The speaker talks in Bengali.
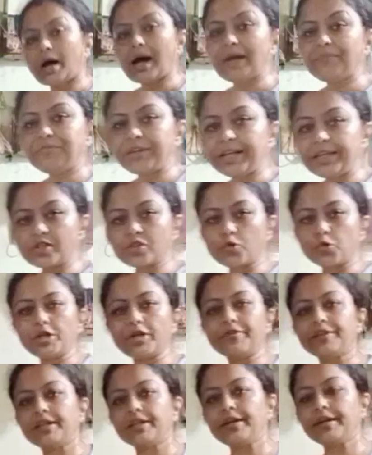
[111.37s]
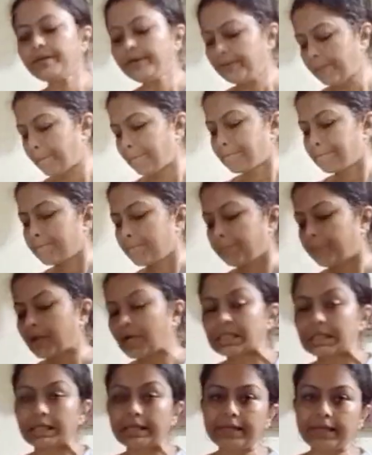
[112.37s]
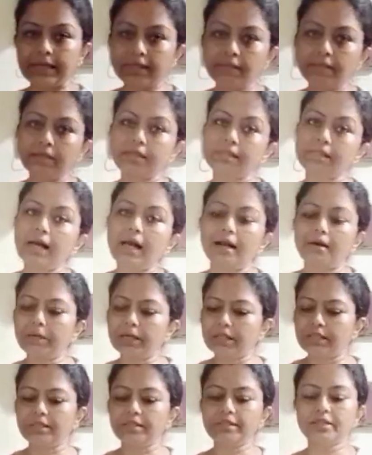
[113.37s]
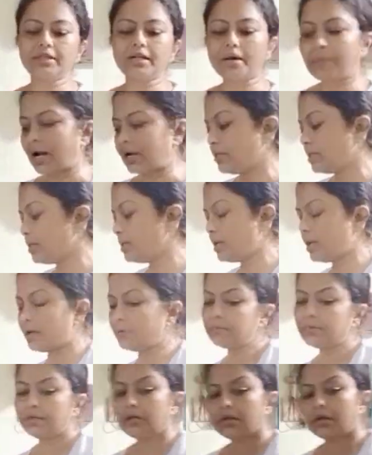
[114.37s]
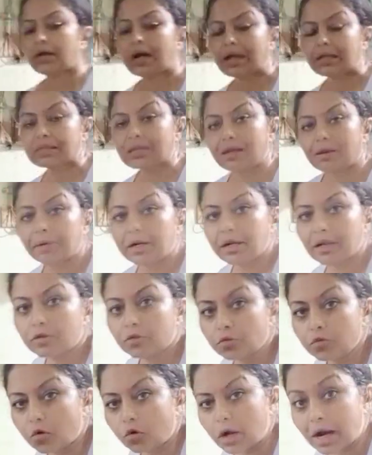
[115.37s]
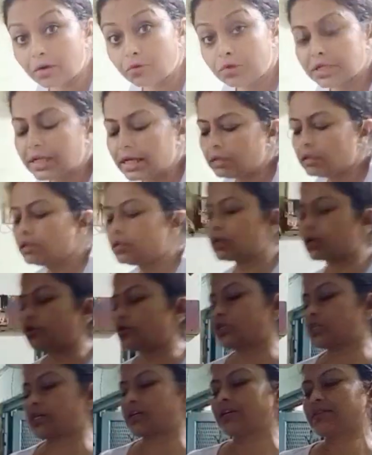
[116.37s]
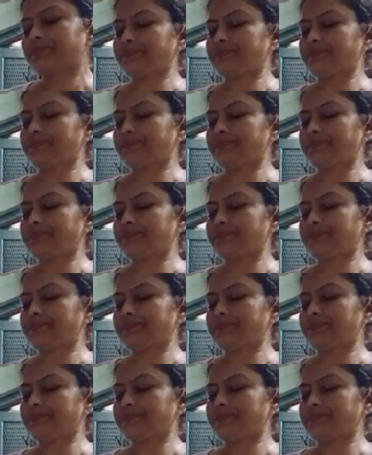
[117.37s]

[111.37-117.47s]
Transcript: হাই ফ্রেন্ডস গুড ইভিনিং বাচ্চাদের খেতে দিচ্ছি আর আমার গ্রিন টিটা বানিয়ে নিলাম আজকে আমার না খুব কোলা রুটি খেতে ইচ্ছে করছে